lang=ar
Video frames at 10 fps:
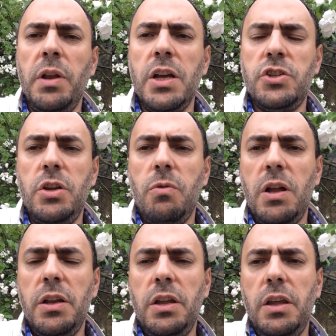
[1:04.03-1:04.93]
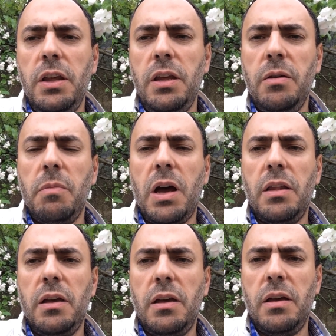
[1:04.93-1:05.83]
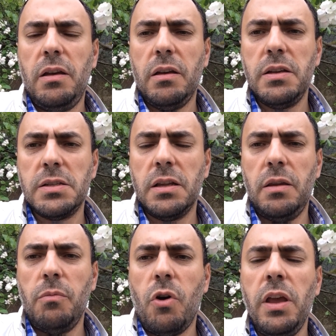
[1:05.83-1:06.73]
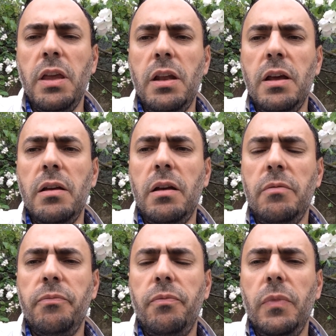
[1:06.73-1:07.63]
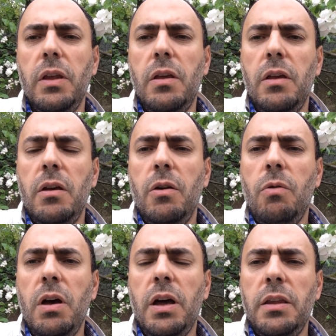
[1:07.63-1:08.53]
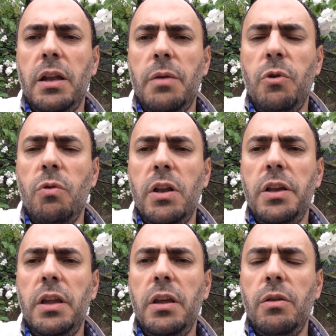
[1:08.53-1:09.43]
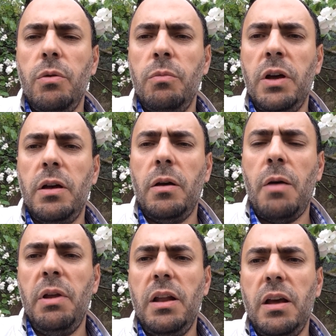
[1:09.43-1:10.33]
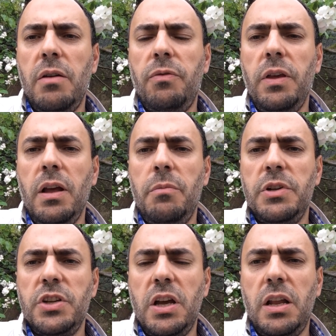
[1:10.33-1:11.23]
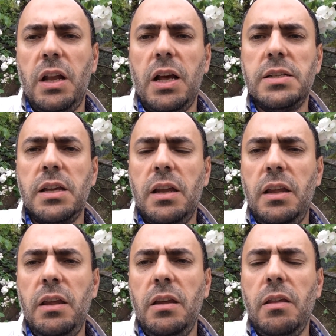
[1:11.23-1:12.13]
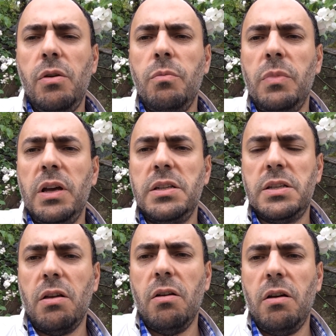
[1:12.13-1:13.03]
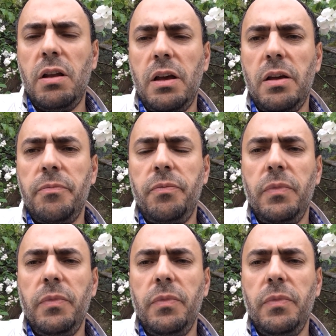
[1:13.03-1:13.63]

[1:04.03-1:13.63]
من أجل والده بعد قصة معينة واعتنى بوالده ثم عمل في المجال العسكري ثم استقال